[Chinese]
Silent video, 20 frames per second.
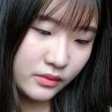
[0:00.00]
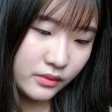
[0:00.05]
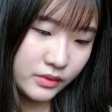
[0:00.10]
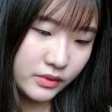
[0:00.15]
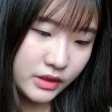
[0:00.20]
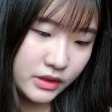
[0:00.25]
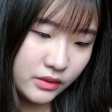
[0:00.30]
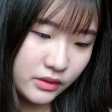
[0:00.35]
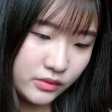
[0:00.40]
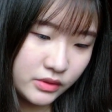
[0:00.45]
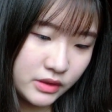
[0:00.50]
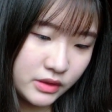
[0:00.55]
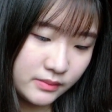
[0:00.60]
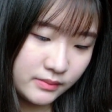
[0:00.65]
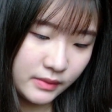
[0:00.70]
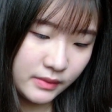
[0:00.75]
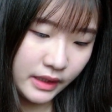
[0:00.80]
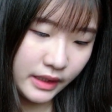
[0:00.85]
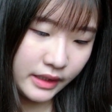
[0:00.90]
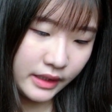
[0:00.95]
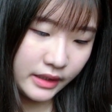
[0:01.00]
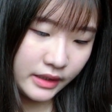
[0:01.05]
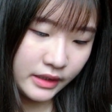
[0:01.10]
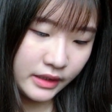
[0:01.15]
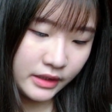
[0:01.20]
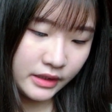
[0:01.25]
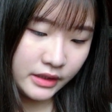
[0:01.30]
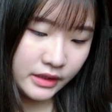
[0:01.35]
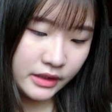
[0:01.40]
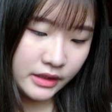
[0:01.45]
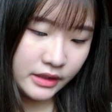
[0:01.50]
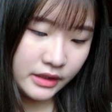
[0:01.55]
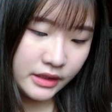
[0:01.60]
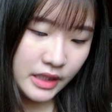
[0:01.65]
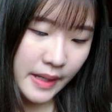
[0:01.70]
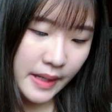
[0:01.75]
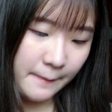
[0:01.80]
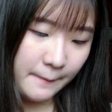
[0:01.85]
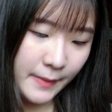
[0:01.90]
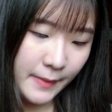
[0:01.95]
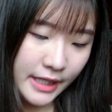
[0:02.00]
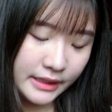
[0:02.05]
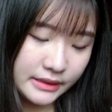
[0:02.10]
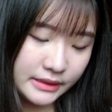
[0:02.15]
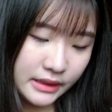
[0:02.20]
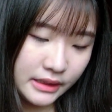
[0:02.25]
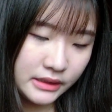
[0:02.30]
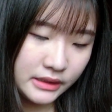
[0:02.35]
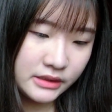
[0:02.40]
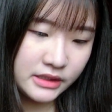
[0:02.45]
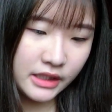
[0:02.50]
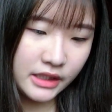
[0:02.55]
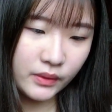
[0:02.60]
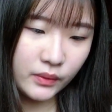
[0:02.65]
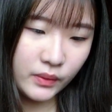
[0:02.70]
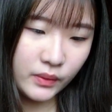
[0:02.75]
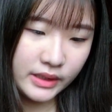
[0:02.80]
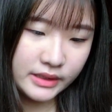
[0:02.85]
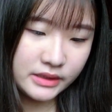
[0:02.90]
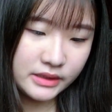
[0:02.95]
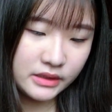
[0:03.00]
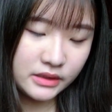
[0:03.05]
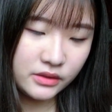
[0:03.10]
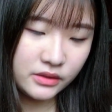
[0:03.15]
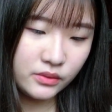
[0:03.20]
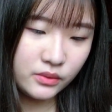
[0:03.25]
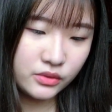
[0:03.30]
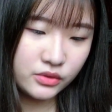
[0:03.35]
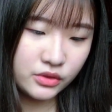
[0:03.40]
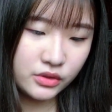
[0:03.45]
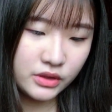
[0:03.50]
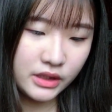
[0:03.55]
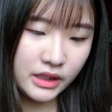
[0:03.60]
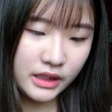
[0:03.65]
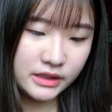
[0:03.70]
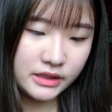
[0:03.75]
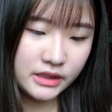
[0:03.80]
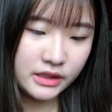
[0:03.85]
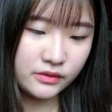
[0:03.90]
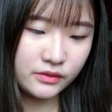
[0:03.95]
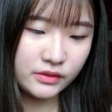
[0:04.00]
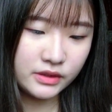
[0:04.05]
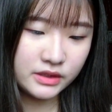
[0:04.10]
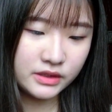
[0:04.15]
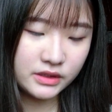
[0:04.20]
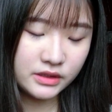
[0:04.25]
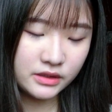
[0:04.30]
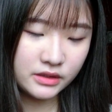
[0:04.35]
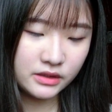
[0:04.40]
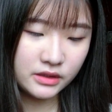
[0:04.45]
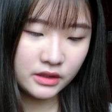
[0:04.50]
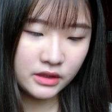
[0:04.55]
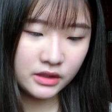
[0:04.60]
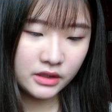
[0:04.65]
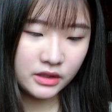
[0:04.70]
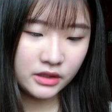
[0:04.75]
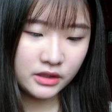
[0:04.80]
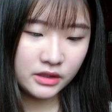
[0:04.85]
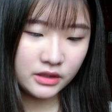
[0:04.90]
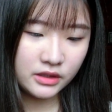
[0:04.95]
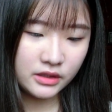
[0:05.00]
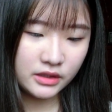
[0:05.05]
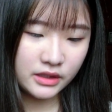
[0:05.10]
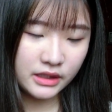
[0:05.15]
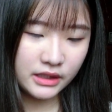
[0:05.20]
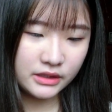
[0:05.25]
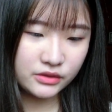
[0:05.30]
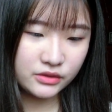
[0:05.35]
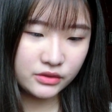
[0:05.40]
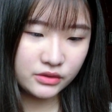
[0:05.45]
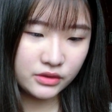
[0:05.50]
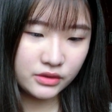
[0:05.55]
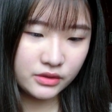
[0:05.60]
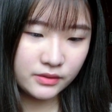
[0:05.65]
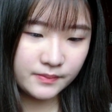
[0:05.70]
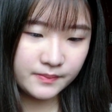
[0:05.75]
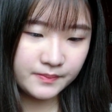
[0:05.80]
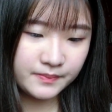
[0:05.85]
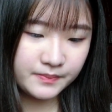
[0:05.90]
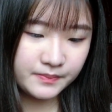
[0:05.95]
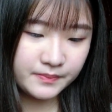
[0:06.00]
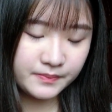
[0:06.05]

我记得我是买燕麦，哎，浅灰色，因为我觉得它的浅灰色感觉